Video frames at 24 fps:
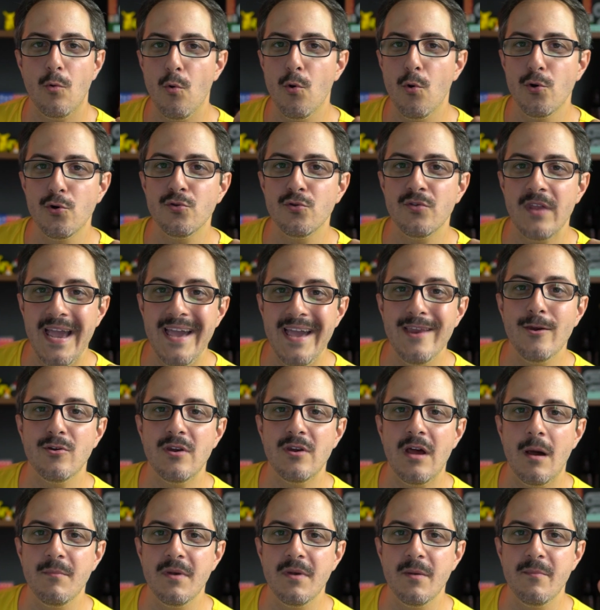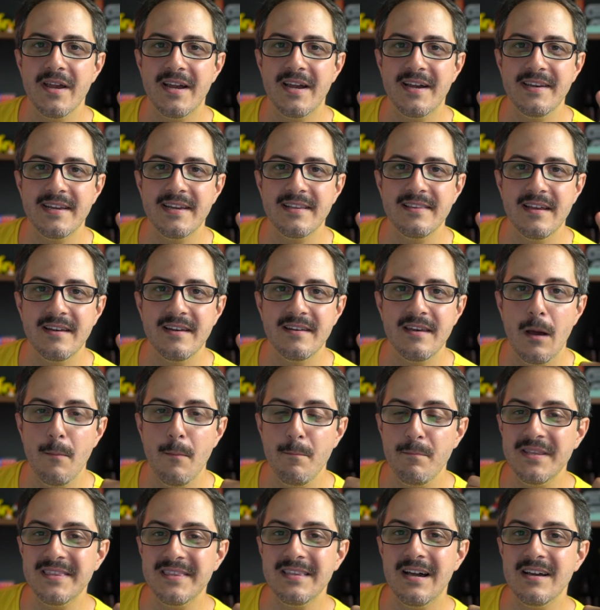Oyunun en önemli mekaniklerinden
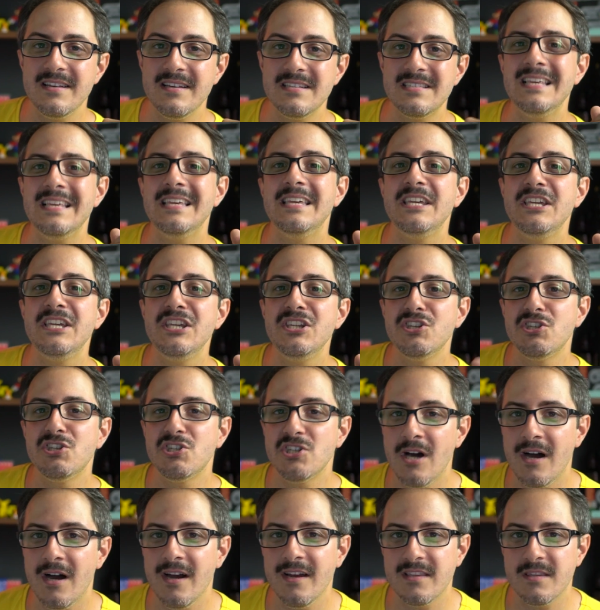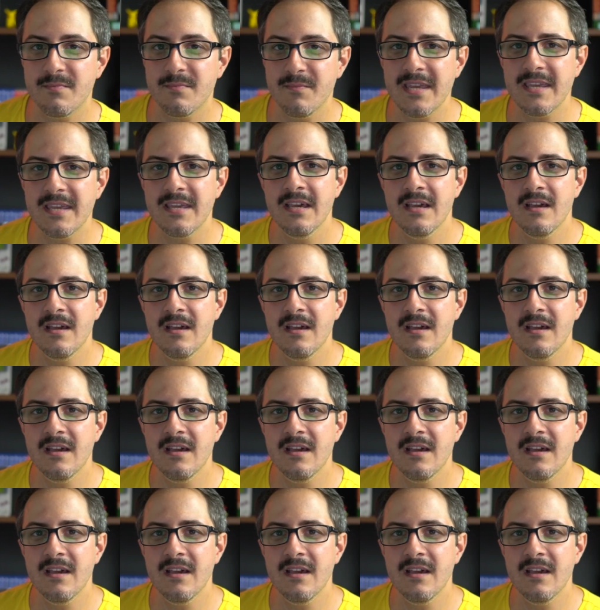bir tanesi inşa etmek.